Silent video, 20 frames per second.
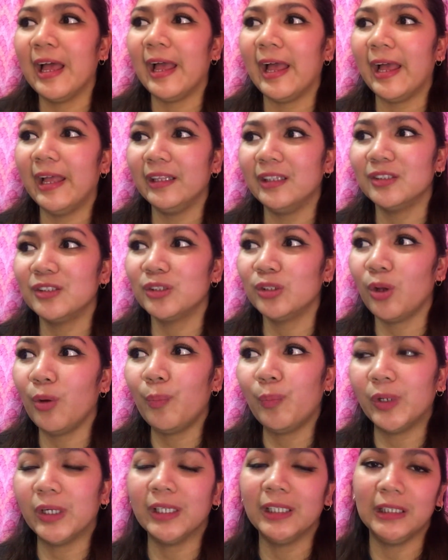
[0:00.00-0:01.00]
at
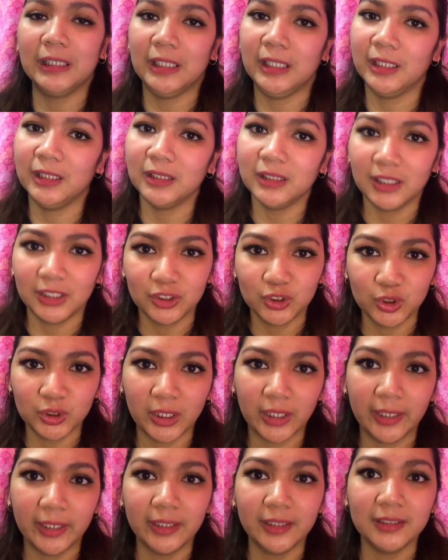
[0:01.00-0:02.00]
sobrang liit ng
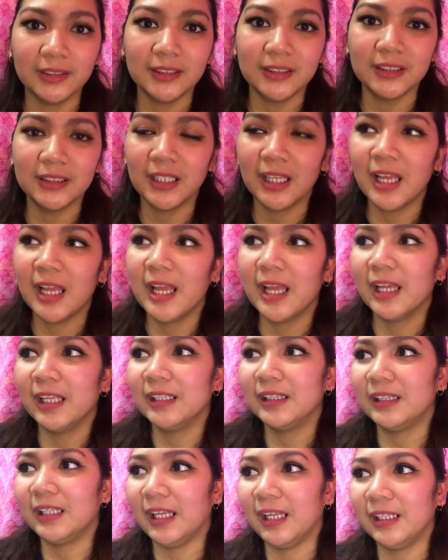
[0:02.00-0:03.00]
chance
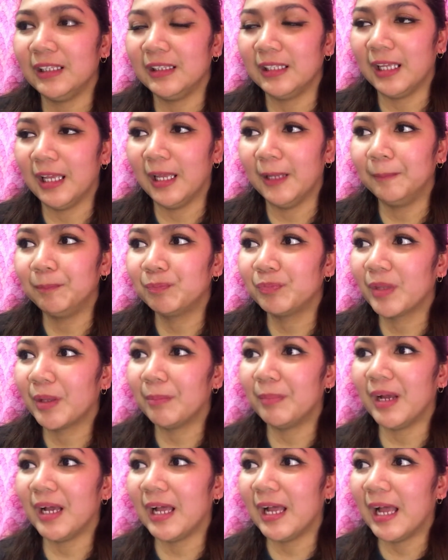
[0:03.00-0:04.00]
din na
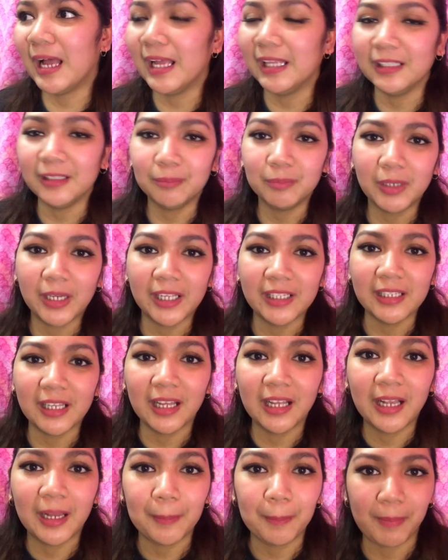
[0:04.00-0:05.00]
makahanap ka
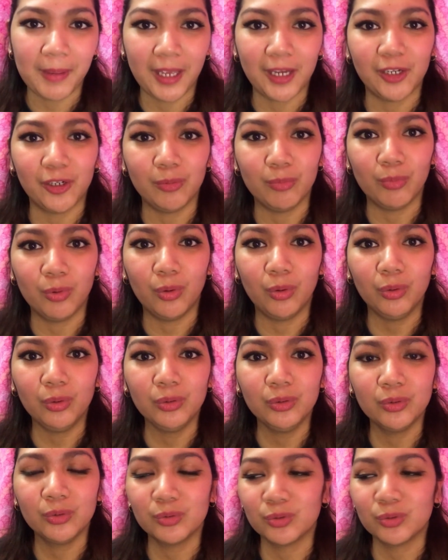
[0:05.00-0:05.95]
ng kapair mo.